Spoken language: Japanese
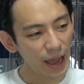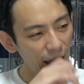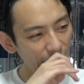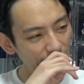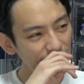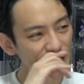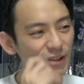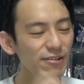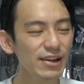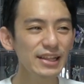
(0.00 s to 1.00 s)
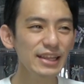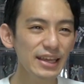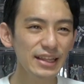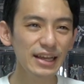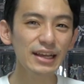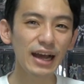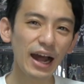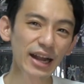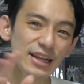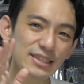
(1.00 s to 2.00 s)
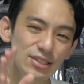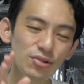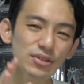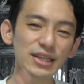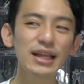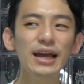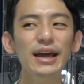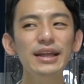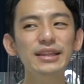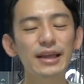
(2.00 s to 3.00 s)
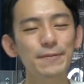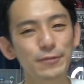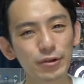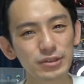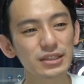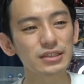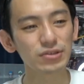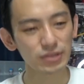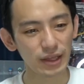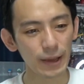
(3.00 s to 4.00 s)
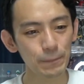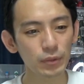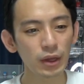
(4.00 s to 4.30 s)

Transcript: あれはねなんかありそうでなかったアプローチですよね。